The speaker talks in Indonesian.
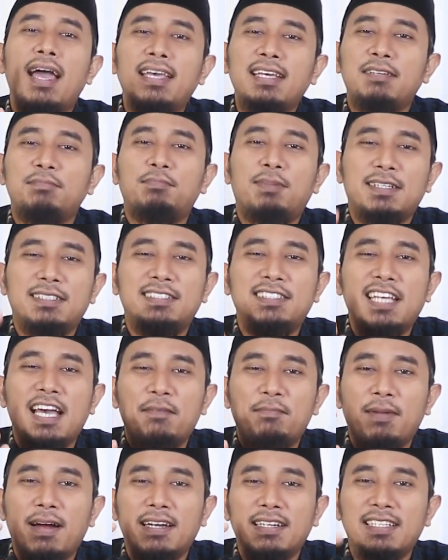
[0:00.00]
baik
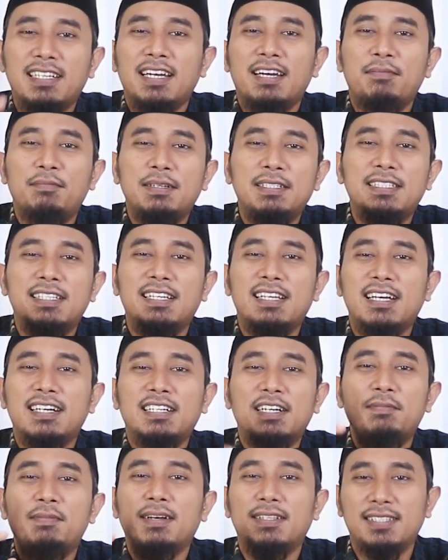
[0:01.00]
persiapannya
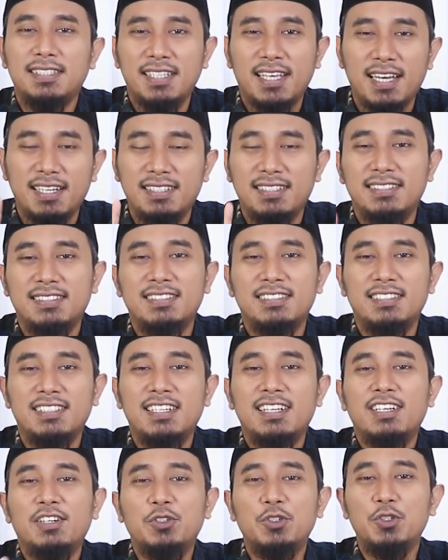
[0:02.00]
menjelang kematian
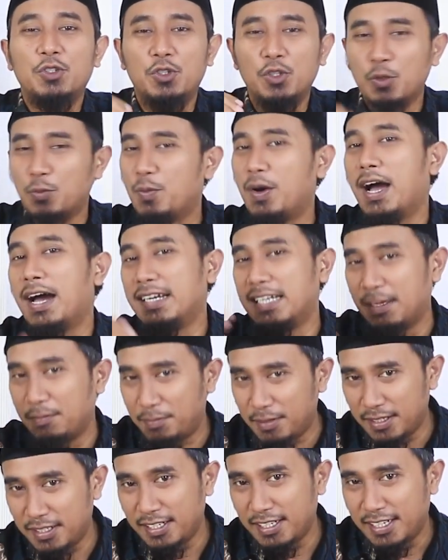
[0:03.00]
untuk
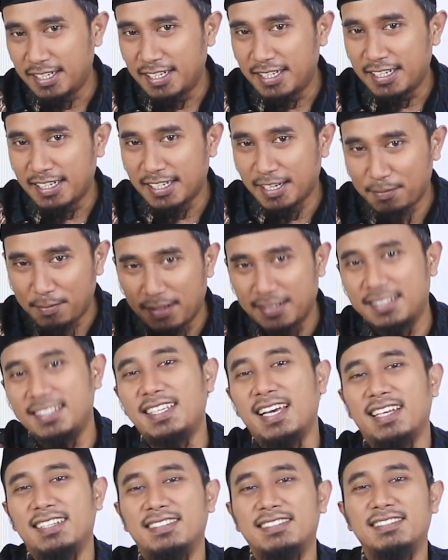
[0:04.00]
menghadapi
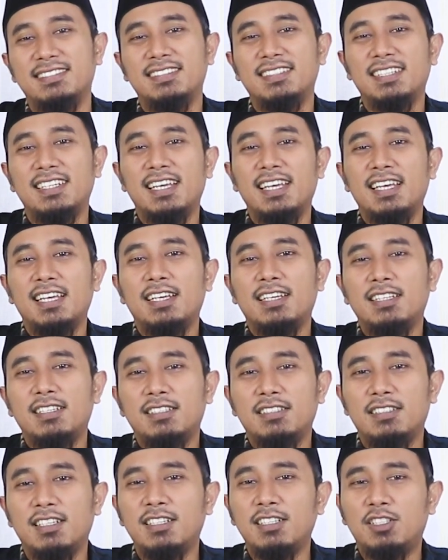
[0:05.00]
kematian.
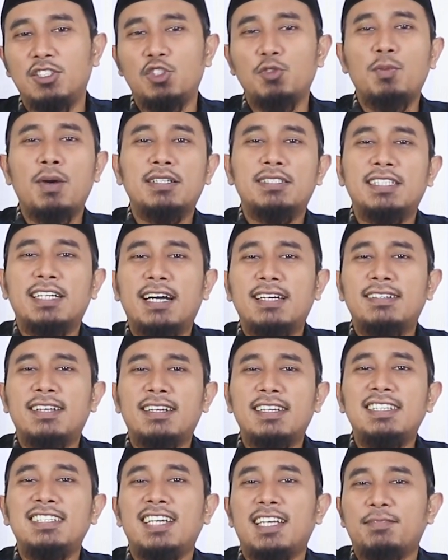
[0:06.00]
Jadi cuma
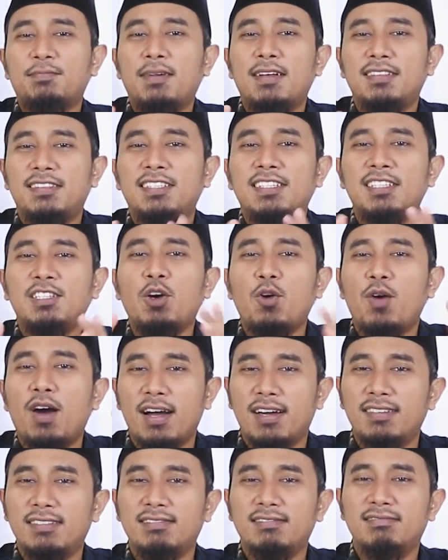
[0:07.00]
sekedar ingat mati
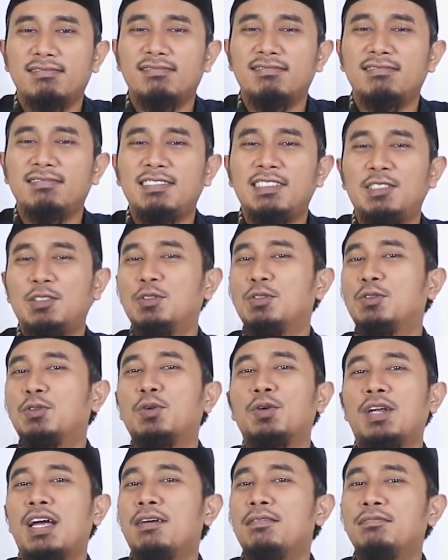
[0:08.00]
doang itu
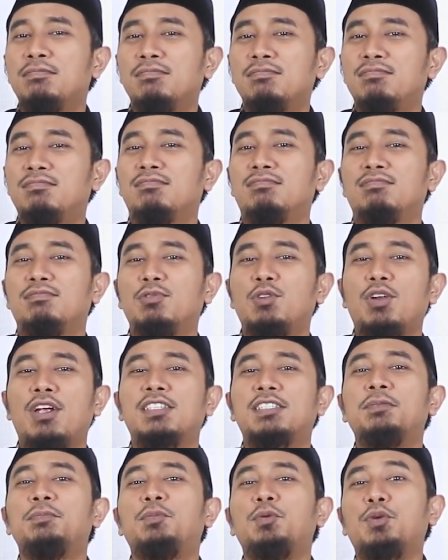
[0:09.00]
kurang
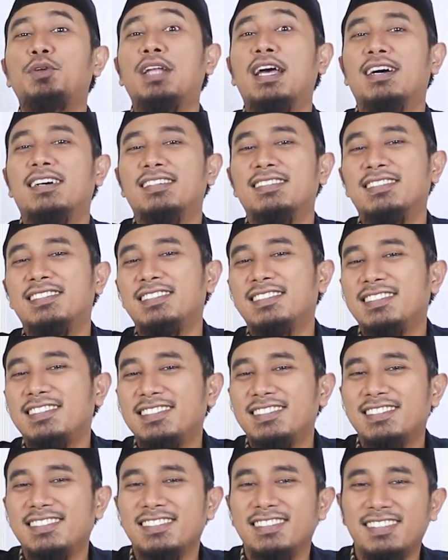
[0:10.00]
kurang sempurna.
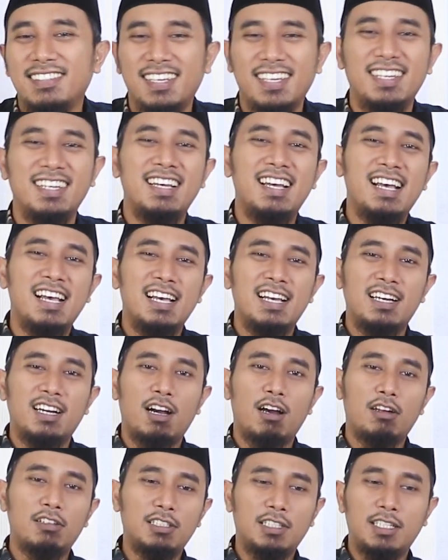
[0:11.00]
Ya,
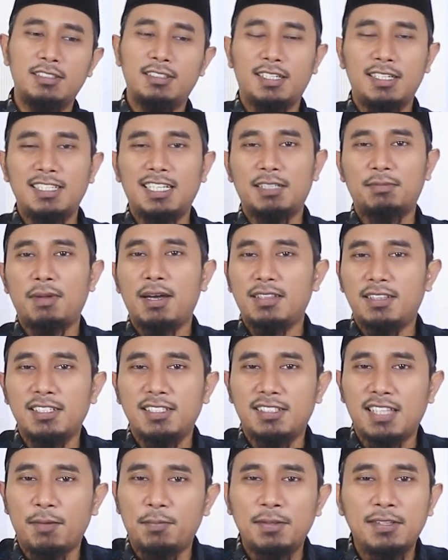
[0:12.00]
kalau sekedar ingat
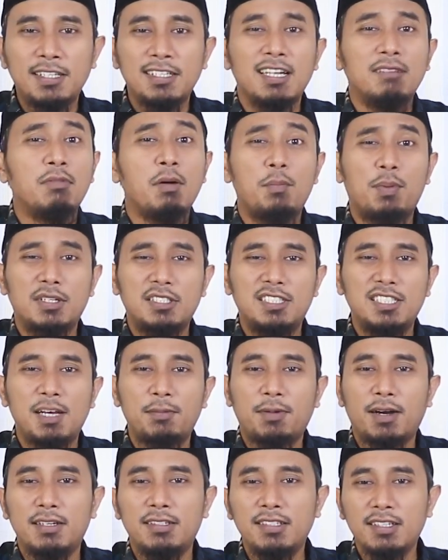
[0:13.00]
mati tapi tidak
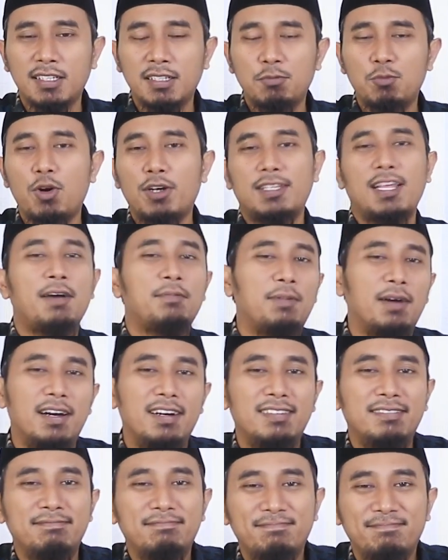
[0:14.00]
mempersiapkan diri buat
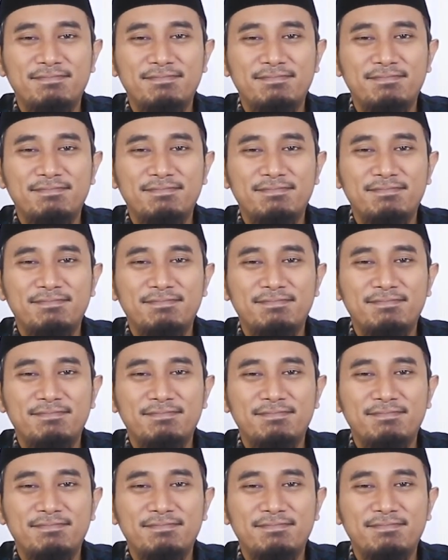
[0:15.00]
apa?